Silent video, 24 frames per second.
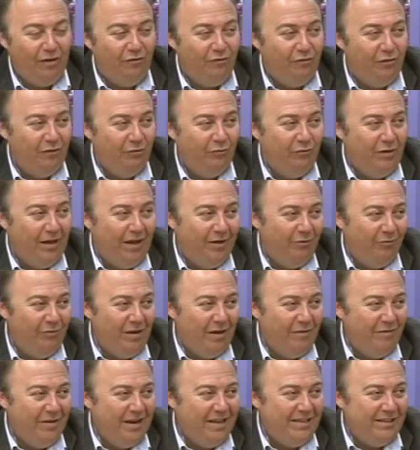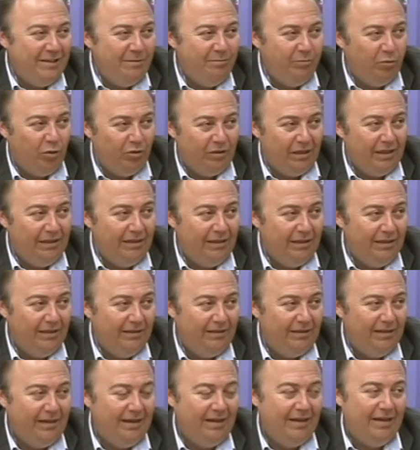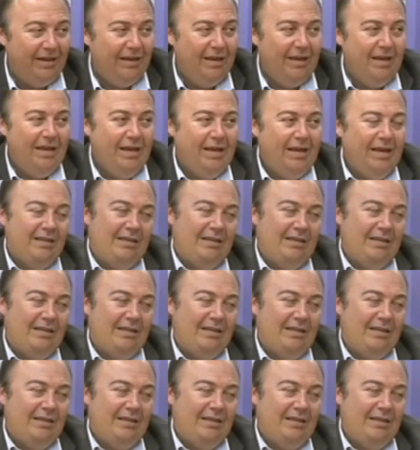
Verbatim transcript: una, una, brecha importante entre ese